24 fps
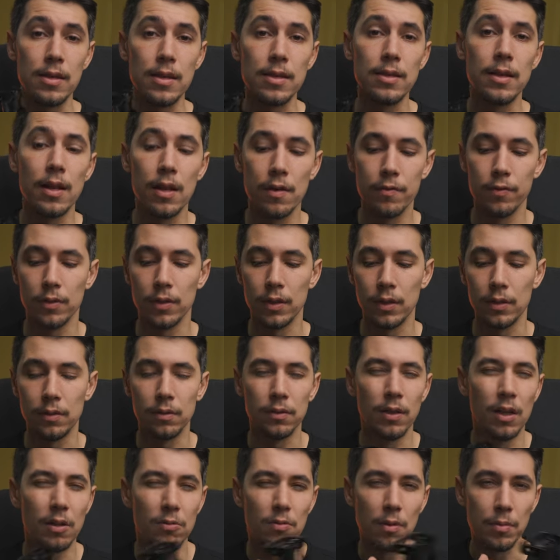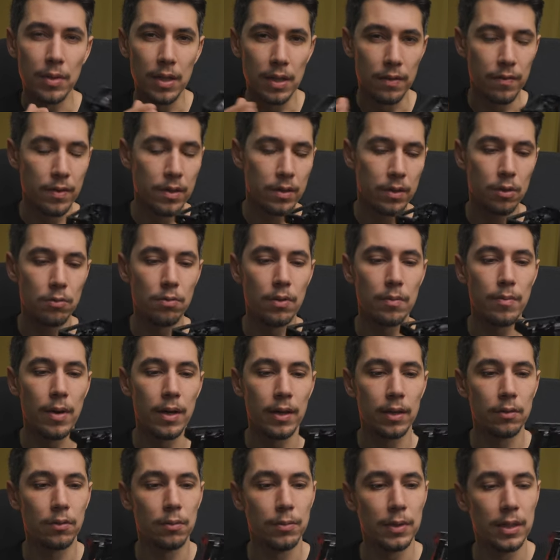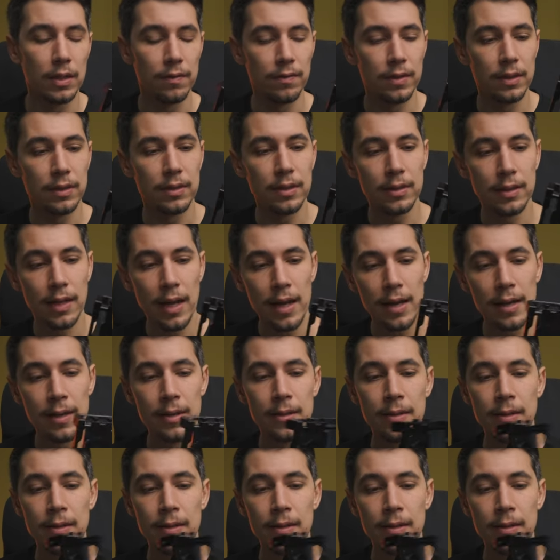dei telefoni del 2022-2023